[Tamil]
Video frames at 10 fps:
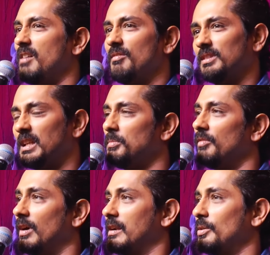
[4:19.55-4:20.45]
அவன் திரும்ப
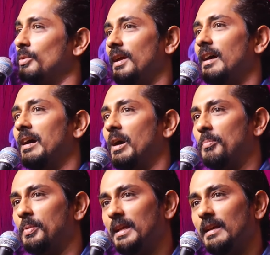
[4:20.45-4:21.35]
வரணும் யா
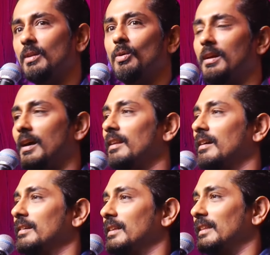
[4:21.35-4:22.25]
அப்படிங்கிற ஒரு
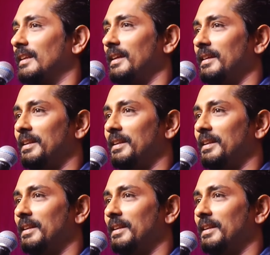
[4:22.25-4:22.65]
காலகட்டத்தில்